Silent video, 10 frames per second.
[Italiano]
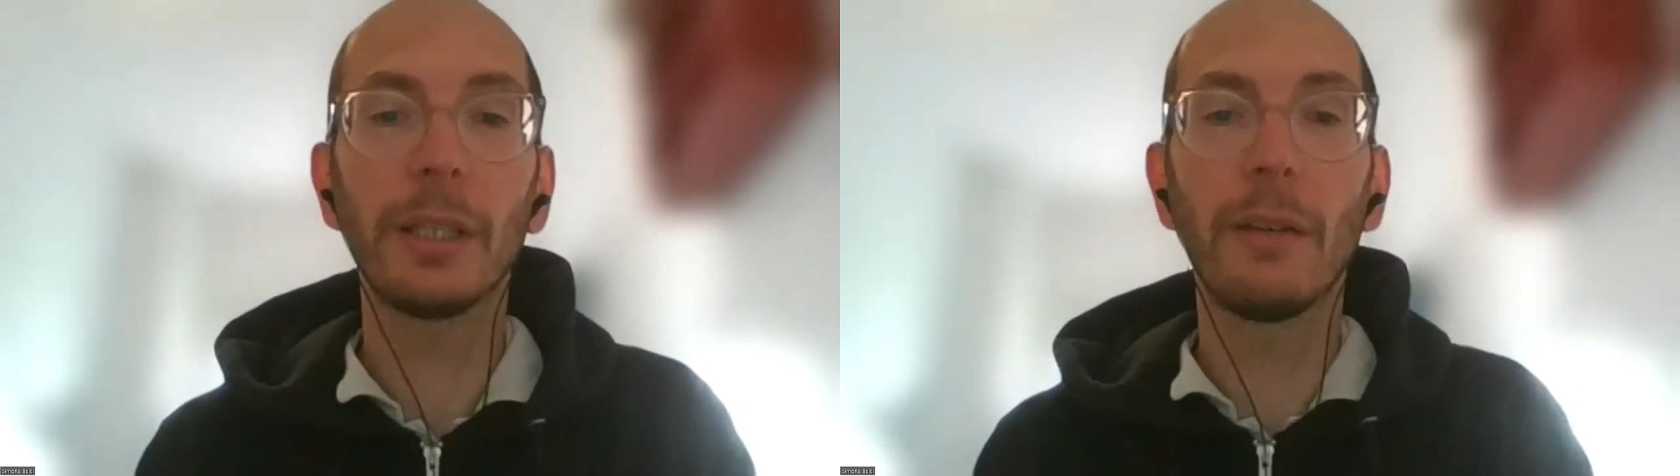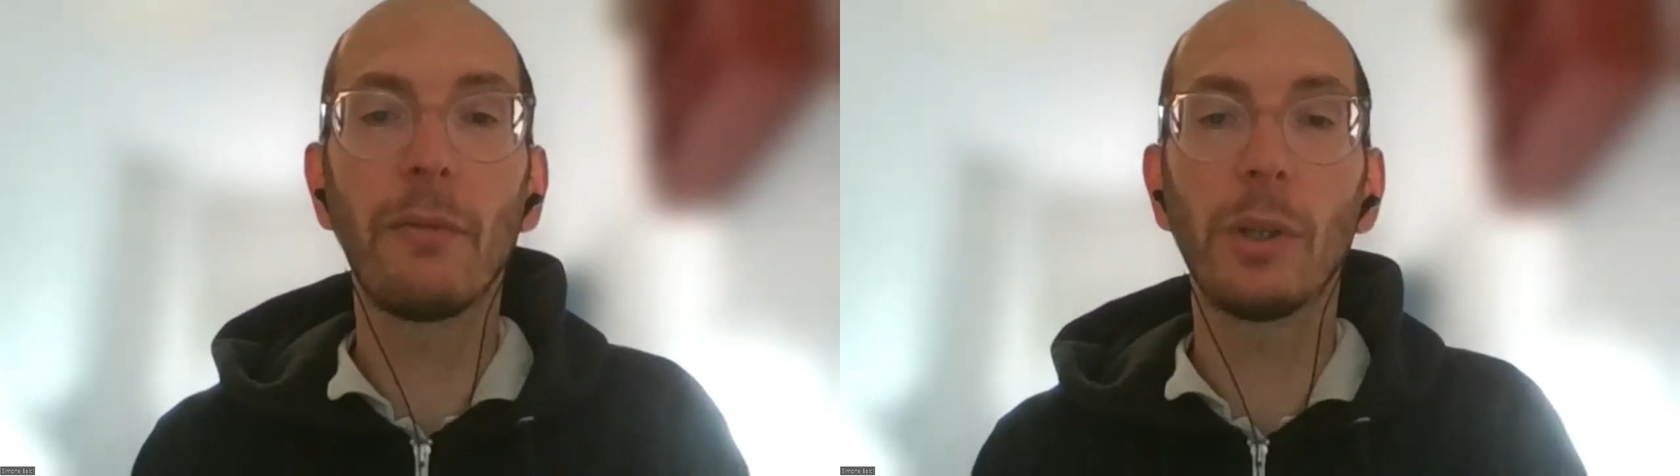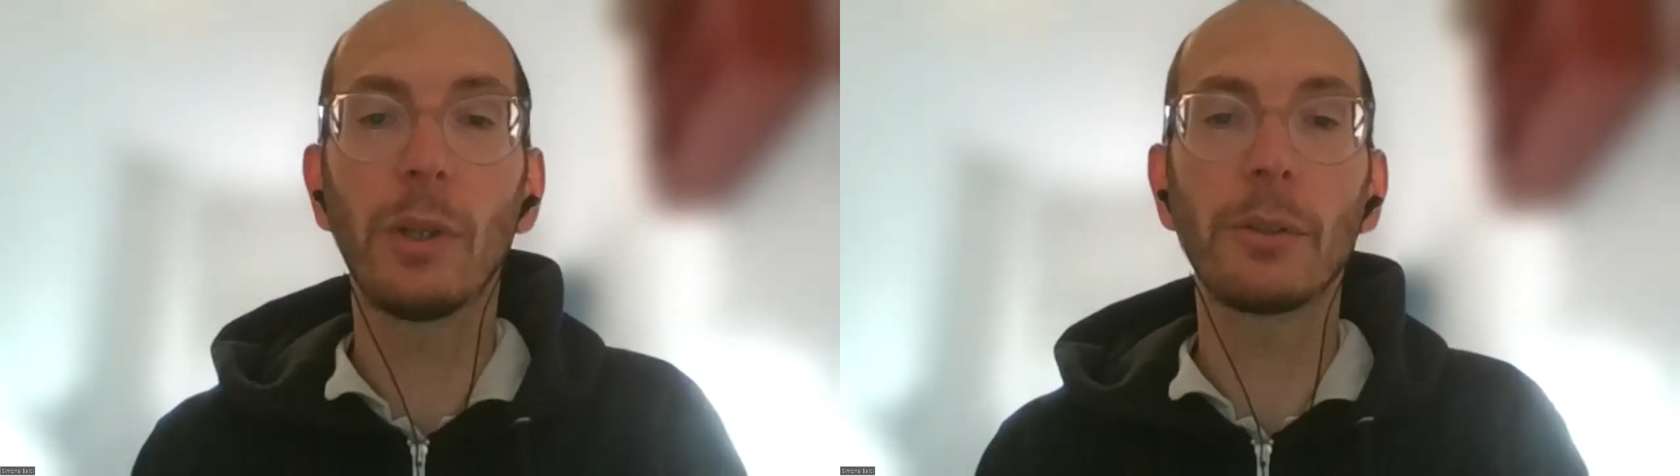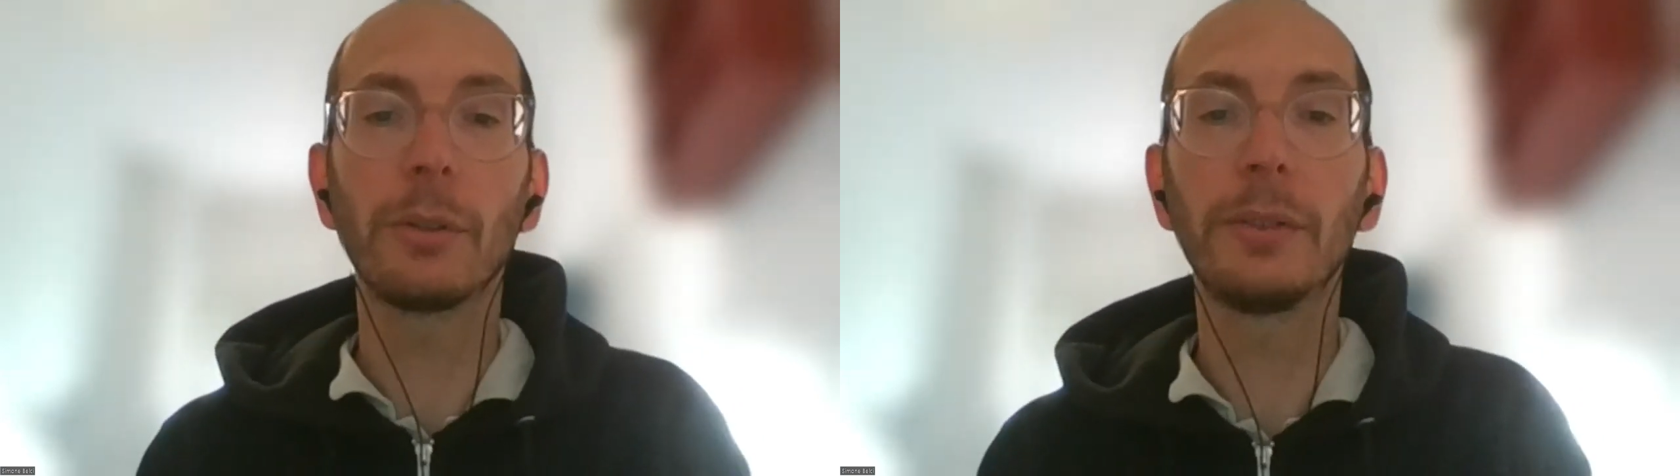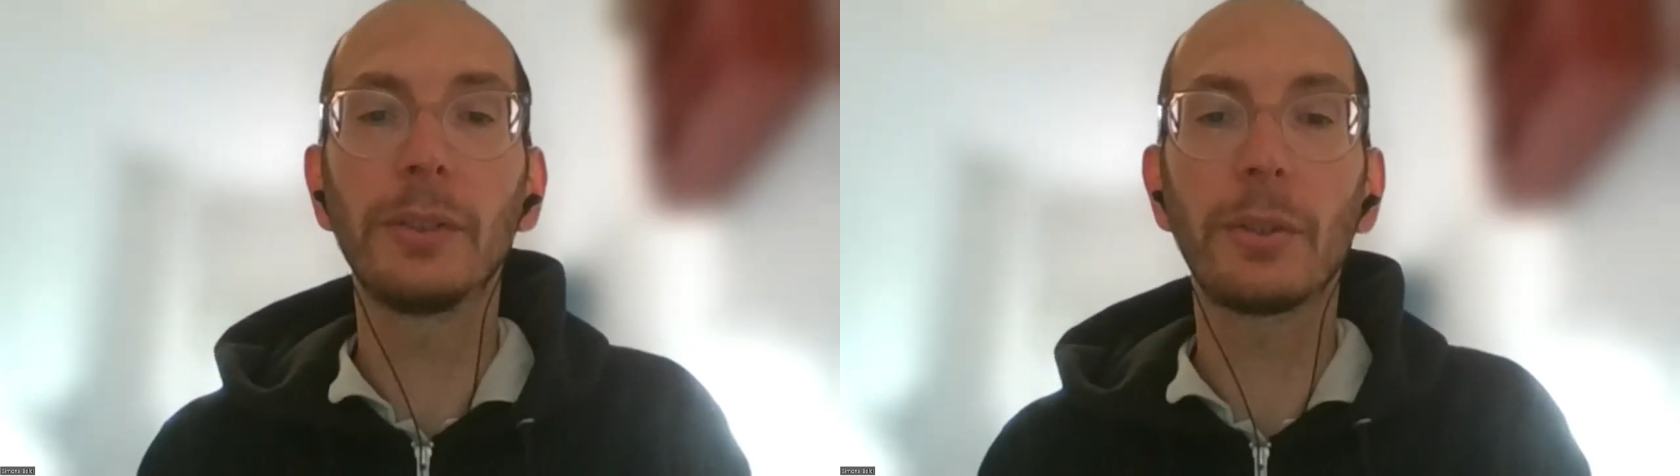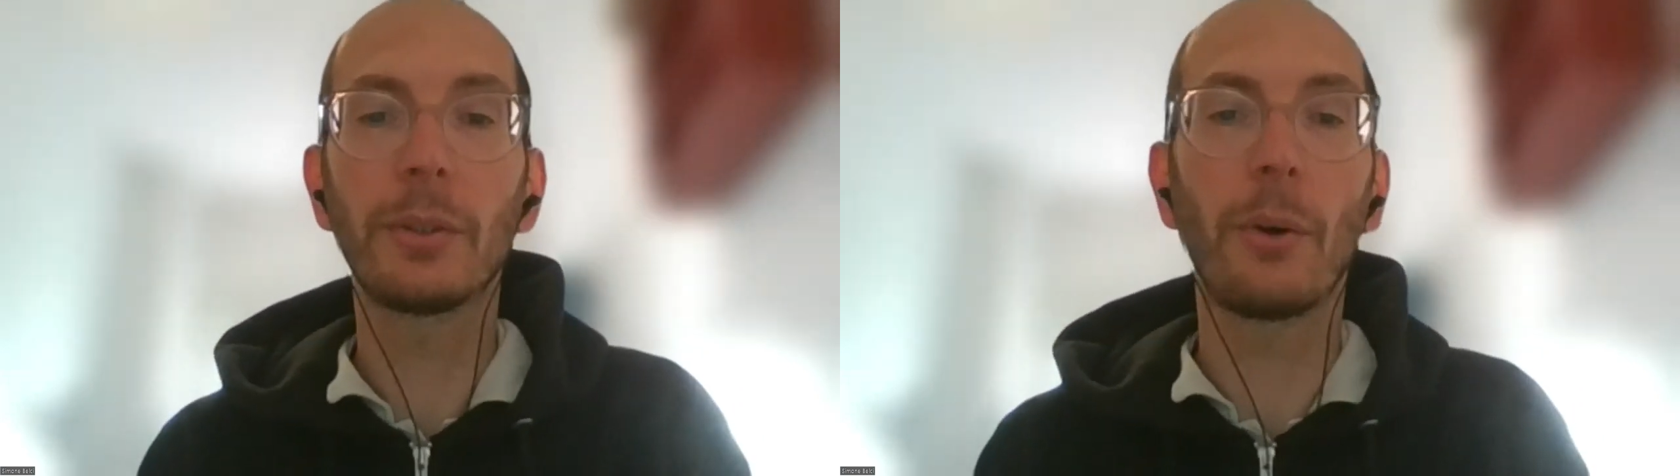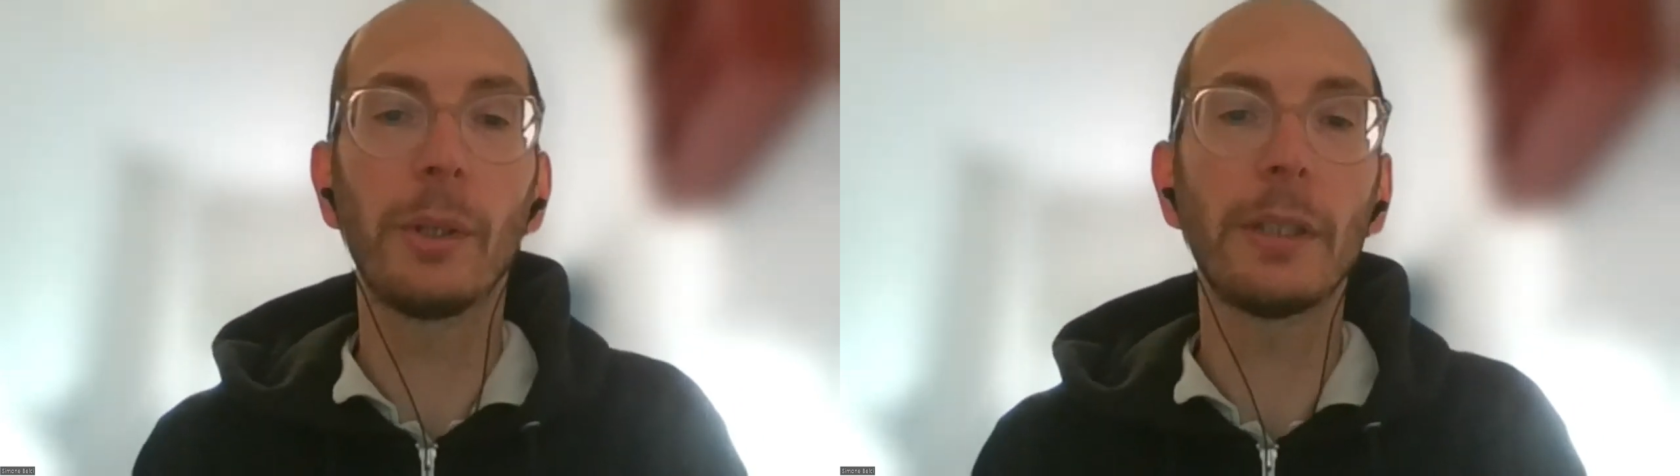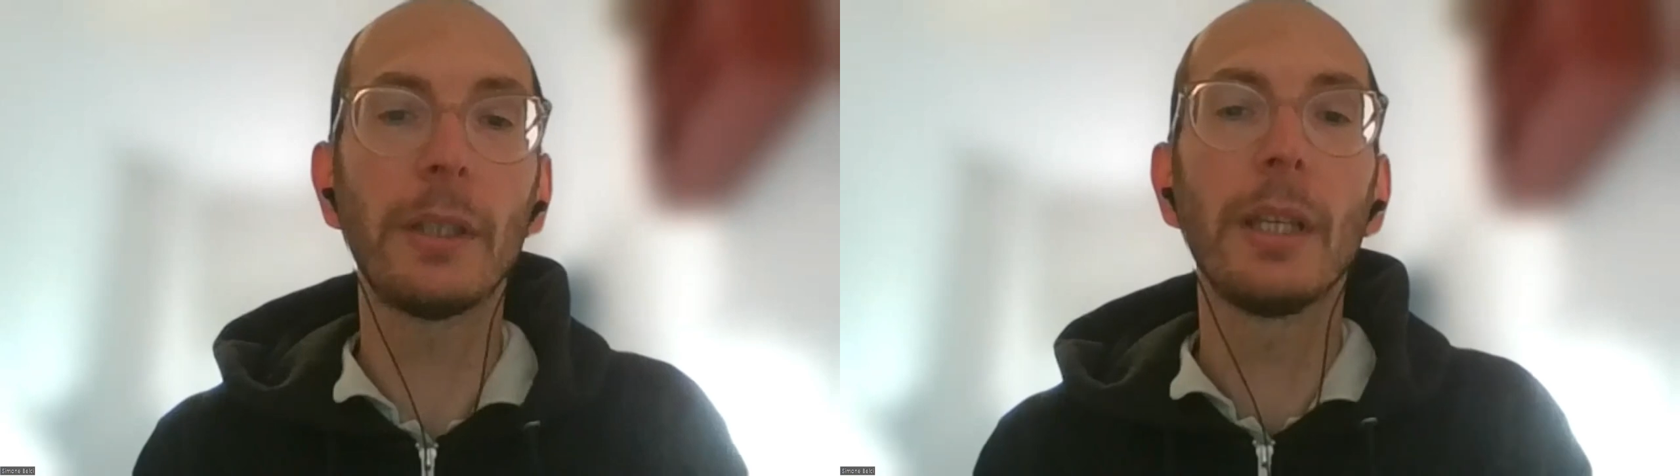che lavorano nel
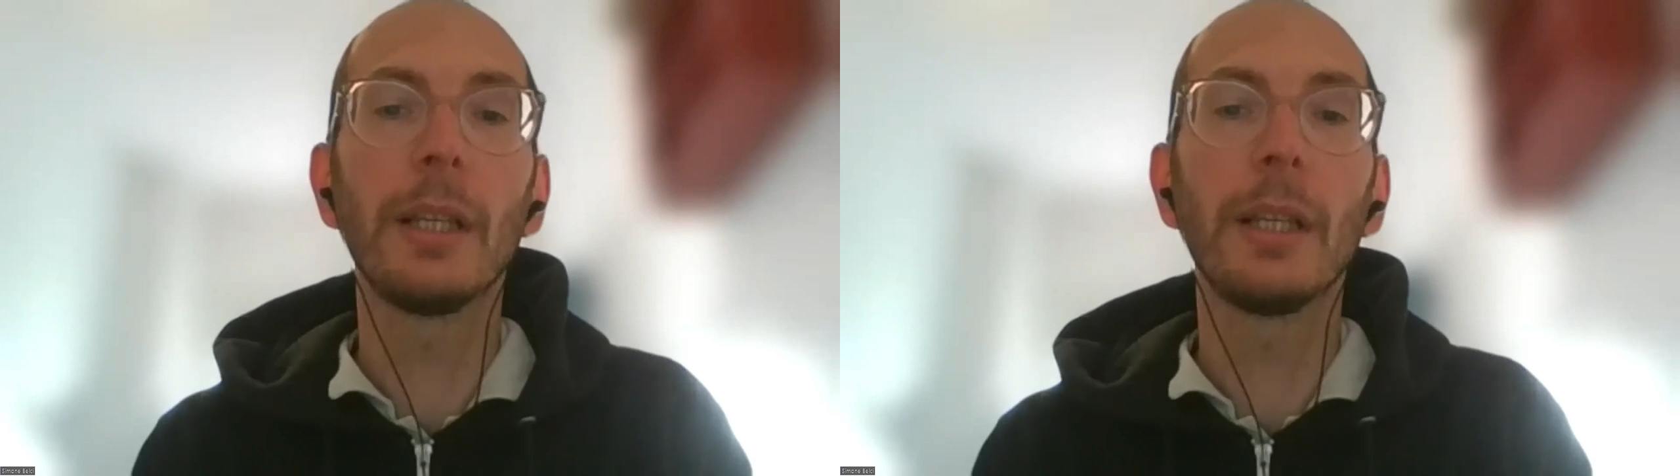settore